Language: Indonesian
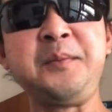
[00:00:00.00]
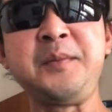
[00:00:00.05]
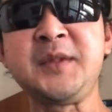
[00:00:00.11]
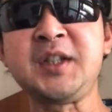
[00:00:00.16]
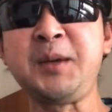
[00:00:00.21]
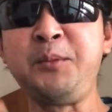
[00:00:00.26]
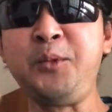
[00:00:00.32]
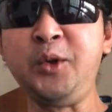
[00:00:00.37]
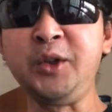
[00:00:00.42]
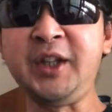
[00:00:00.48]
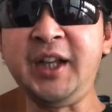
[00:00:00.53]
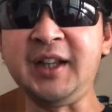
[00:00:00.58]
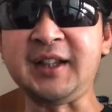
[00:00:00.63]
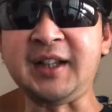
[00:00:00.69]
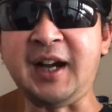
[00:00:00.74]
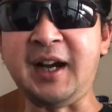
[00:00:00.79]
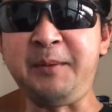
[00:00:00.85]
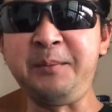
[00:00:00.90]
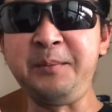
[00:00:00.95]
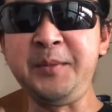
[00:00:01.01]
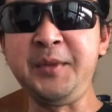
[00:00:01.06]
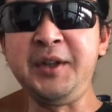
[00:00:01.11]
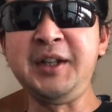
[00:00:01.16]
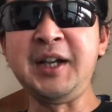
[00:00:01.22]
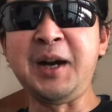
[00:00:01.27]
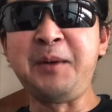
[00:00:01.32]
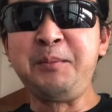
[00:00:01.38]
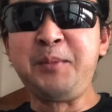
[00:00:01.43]
semut hitam
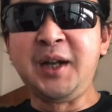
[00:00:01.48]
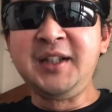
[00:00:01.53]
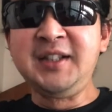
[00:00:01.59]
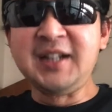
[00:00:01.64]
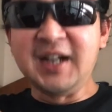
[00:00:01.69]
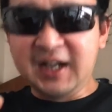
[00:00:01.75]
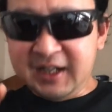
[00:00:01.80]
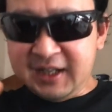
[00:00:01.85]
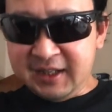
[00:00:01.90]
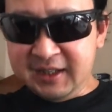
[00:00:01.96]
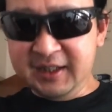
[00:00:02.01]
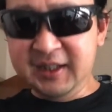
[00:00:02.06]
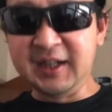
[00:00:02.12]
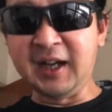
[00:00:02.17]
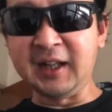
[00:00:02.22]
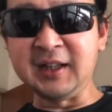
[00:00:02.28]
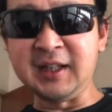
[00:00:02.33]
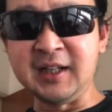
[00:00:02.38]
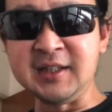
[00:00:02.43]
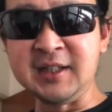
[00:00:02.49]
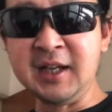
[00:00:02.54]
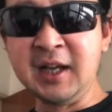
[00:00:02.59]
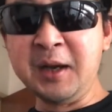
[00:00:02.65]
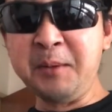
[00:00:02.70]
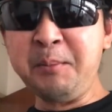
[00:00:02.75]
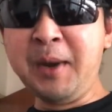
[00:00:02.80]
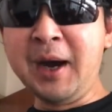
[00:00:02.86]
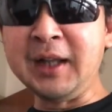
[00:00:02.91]
yang berjalan di atas
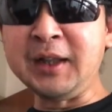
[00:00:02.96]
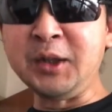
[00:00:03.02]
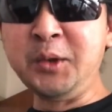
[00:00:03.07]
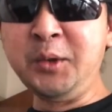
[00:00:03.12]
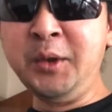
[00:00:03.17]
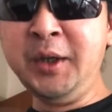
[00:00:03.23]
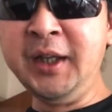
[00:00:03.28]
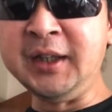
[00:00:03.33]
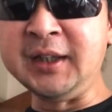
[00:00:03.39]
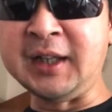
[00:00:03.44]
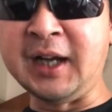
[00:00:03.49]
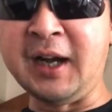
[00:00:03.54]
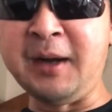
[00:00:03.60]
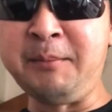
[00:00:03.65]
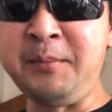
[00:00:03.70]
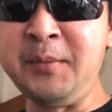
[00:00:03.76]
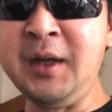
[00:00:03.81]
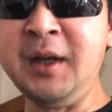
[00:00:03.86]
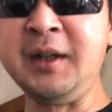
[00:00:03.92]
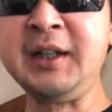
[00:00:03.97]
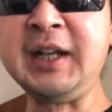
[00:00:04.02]
batu hitam